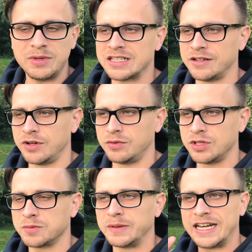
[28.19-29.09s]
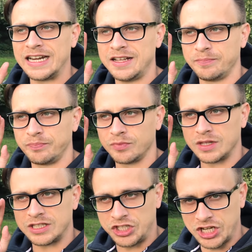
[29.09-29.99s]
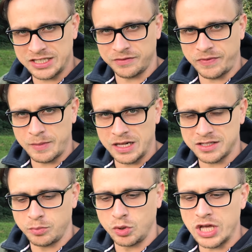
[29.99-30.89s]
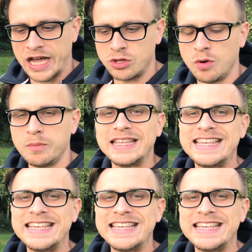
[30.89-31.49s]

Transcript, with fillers: Если вы его не смотрели, сейчас информация будет о нем.